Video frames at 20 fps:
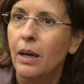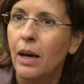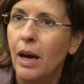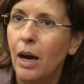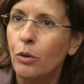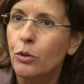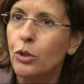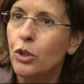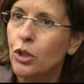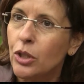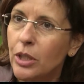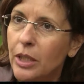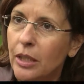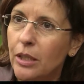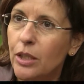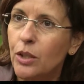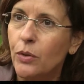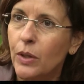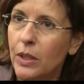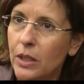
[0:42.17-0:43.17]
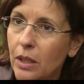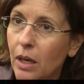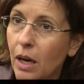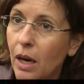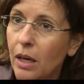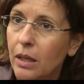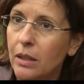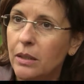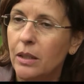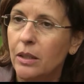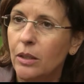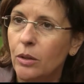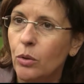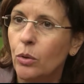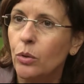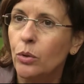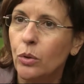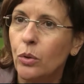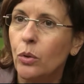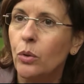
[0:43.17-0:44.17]
Ausstiegsvertrag, den die
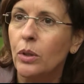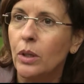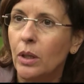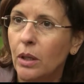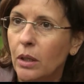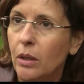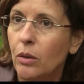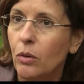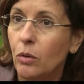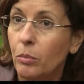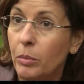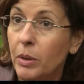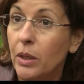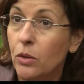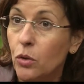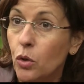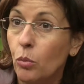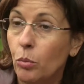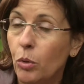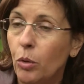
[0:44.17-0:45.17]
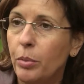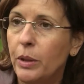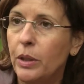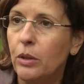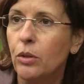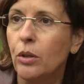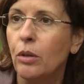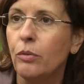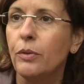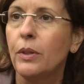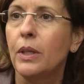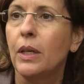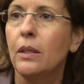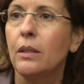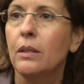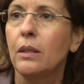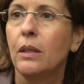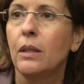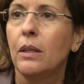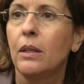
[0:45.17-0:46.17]
rot-grüne Regierung mit der Atomlobby getroffen
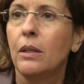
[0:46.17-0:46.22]
hat.